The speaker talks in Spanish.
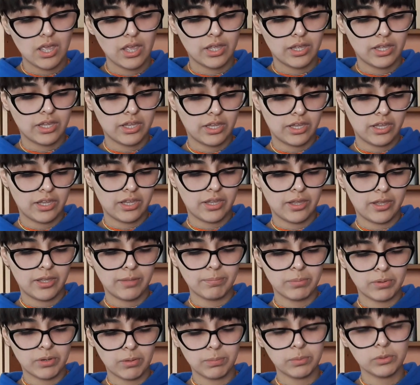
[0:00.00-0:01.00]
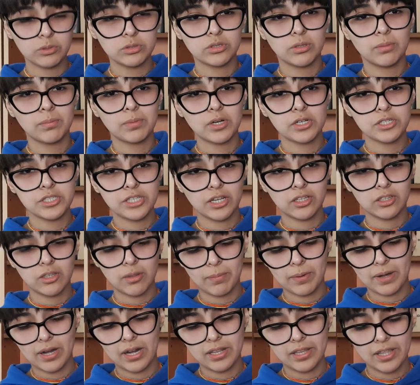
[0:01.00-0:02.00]
y propuso un
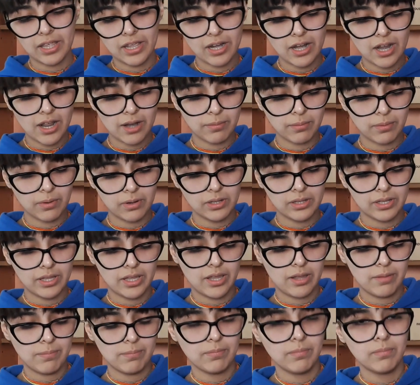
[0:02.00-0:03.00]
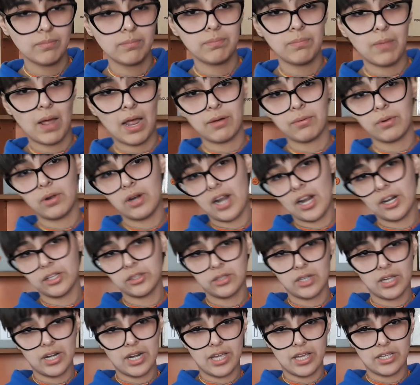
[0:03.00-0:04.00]
proyecto para el Día del Árbol de arbolar
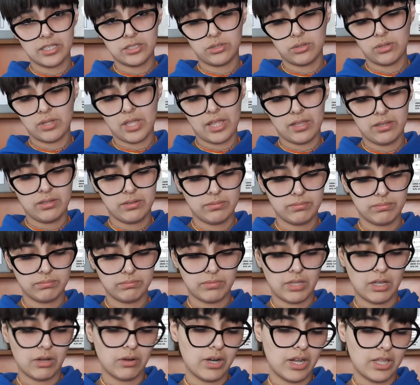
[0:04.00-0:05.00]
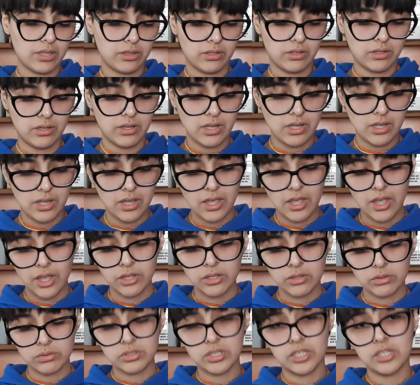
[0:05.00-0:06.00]
toda la ciudad, decorando.
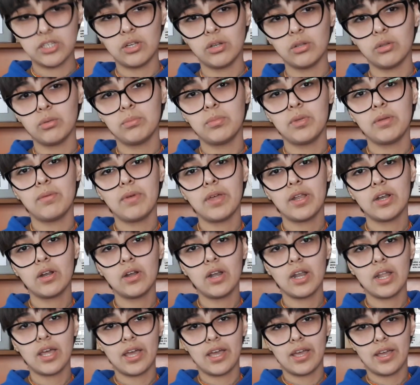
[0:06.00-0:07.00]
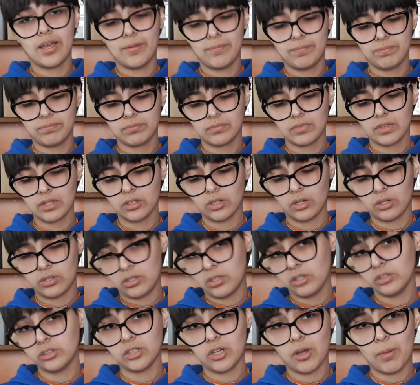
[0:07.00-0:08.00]
Y un señor de un vivero la
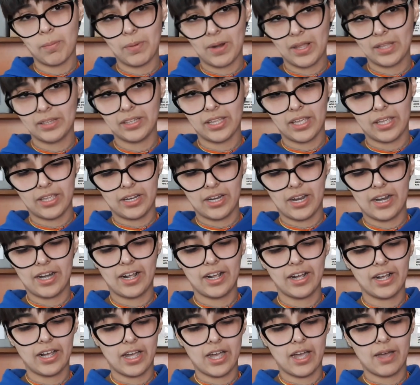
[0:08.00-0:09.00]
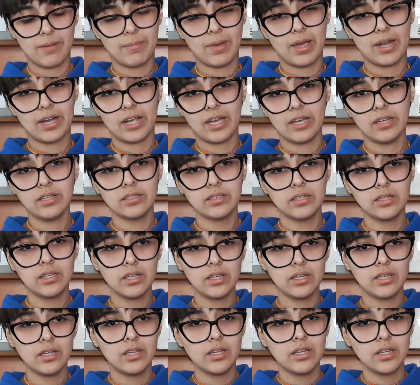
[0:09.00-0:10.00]
donó dos plantas de naranja amarga
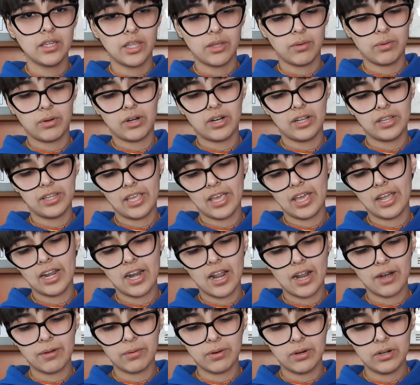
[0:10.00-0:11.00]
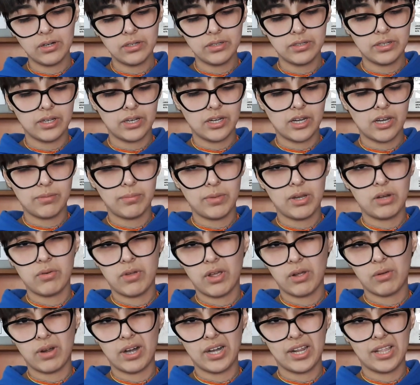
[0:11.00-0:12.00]
y bueno, el día del árbol, en el
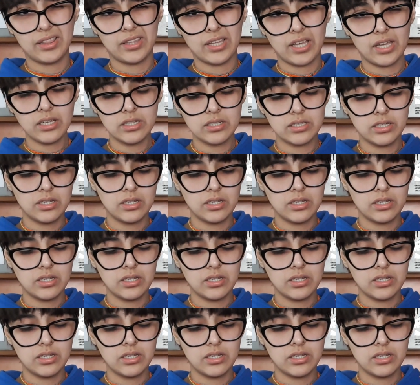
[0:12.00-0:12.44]
1940,